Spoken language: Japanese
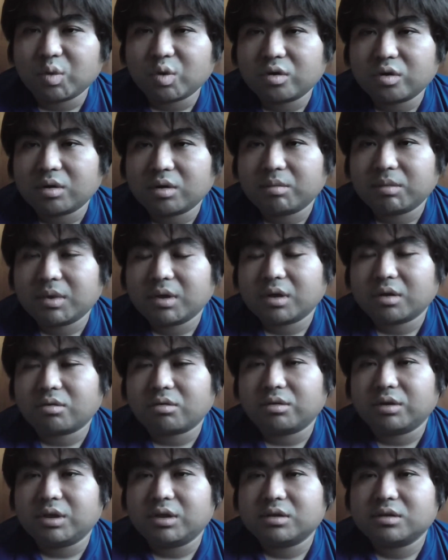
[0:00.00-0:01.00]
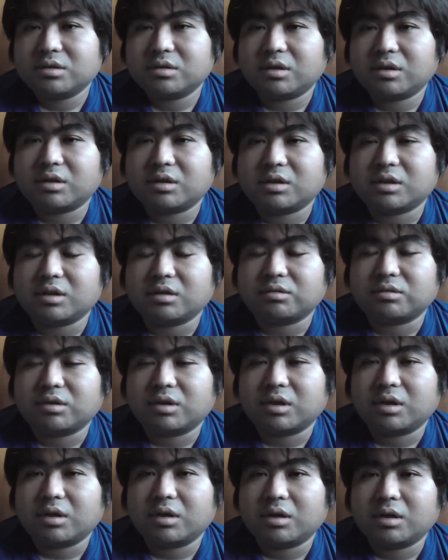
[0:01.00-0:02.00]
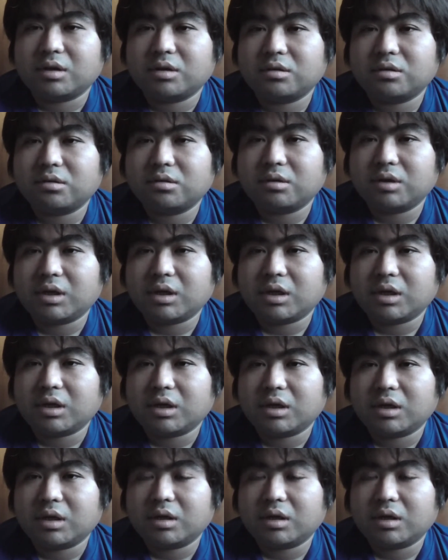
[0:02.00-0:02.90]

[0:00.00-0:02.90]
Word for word: はこう人数でじゃなくて1人